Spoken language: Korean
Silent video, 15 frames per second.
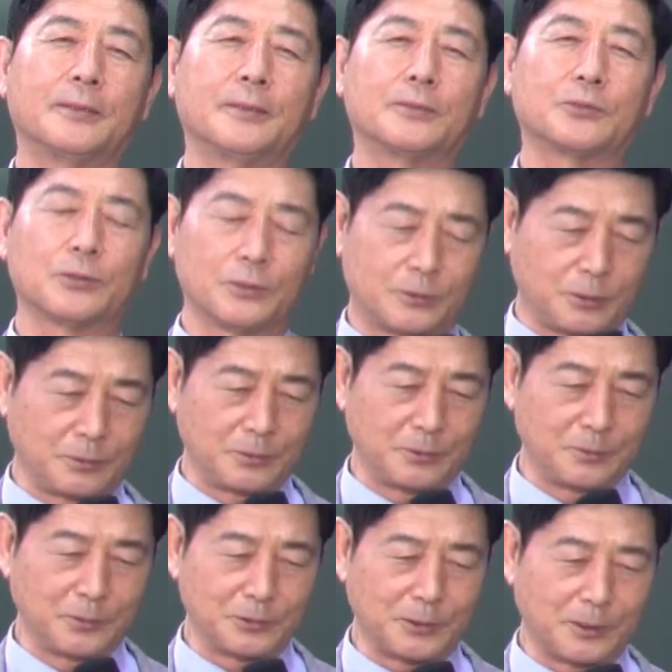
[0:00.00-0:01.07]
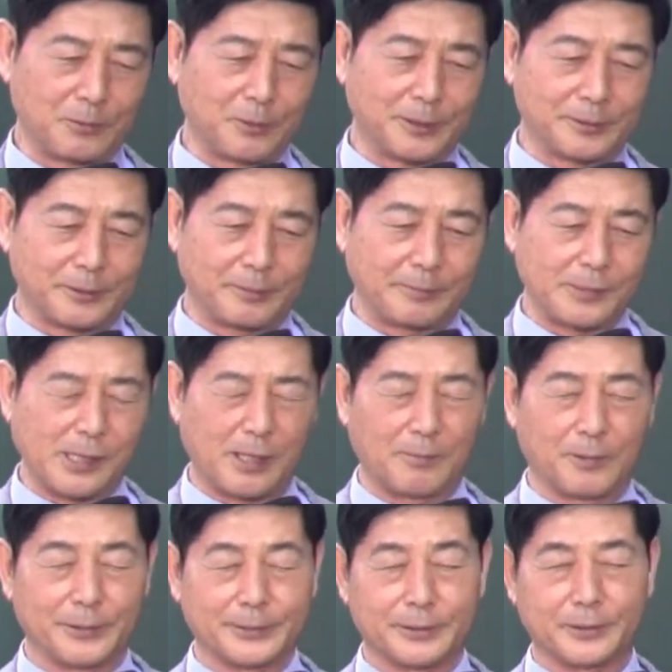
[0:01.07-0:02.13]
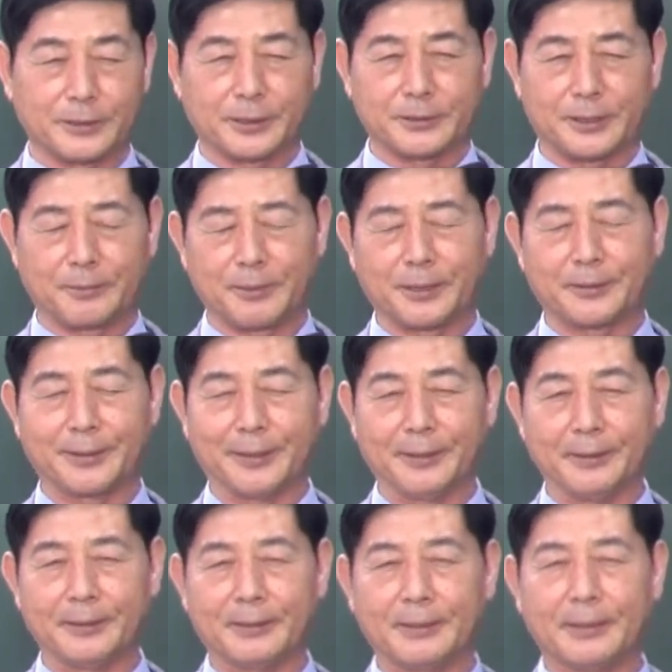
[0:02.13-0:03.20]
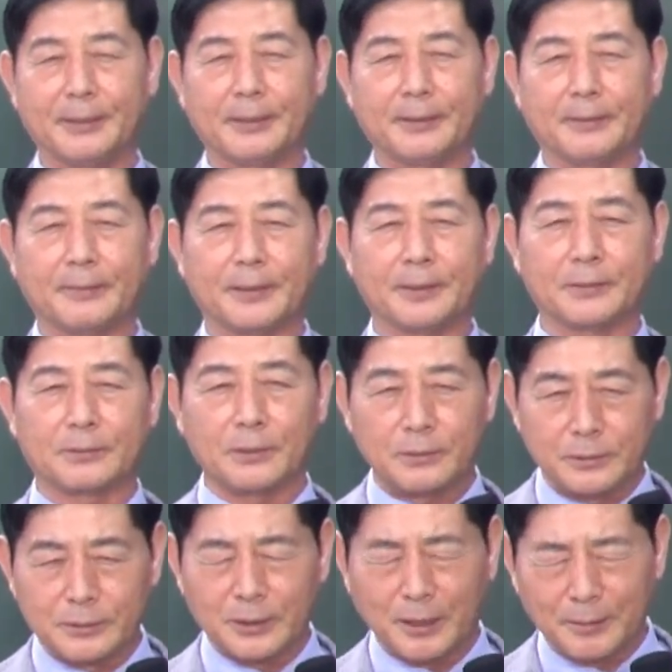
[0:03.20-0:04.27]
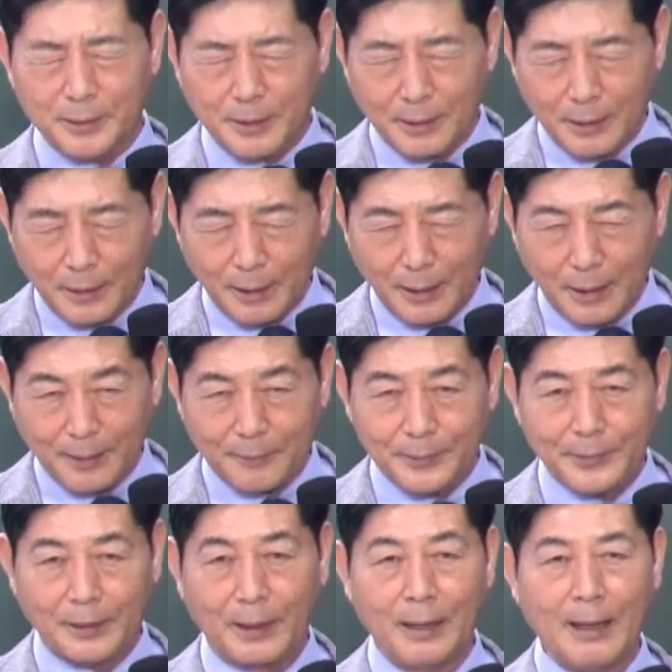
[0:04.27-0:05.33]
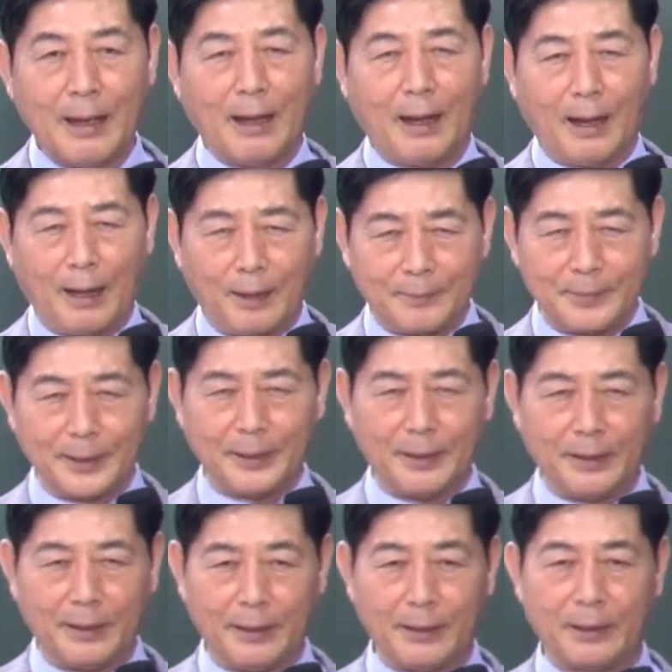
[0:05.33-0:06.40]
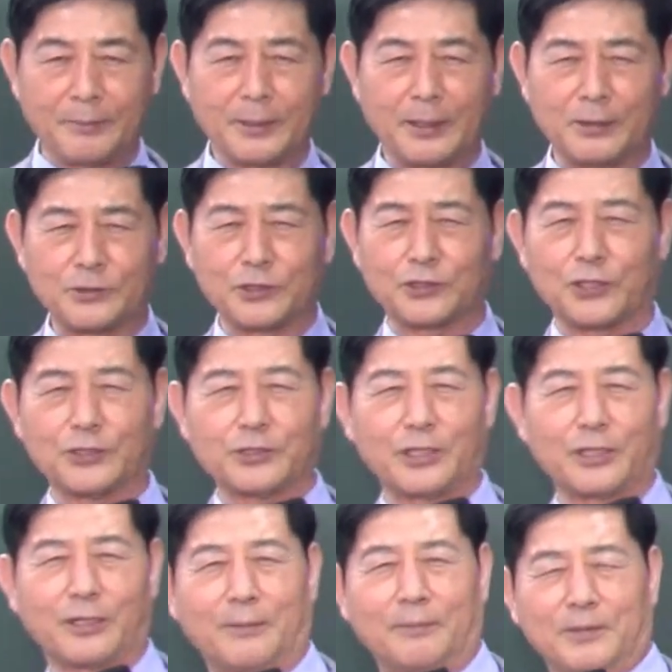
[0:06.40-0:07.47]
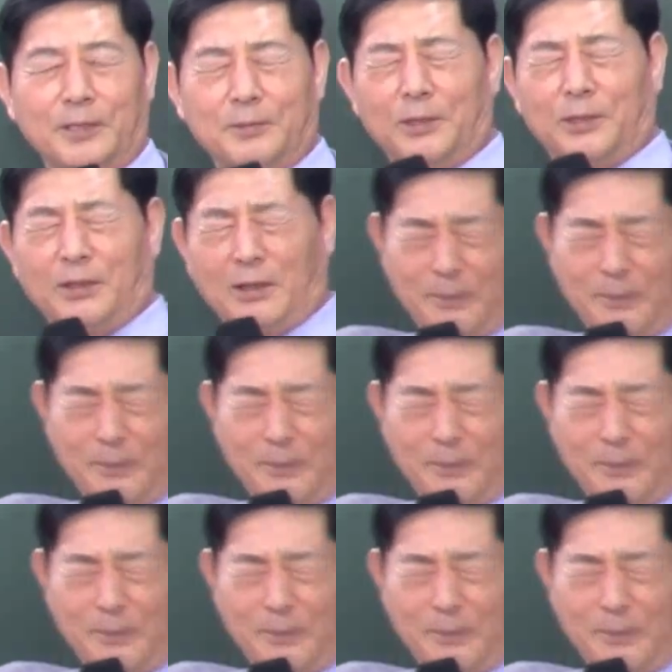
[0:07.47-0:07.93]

전에 정은주 목사님 와서 얘기 한번 했어요. 제 익셉나 때. 어떤 사람 이래 보니까 아멘 아멘 할 때 천사가 입에다가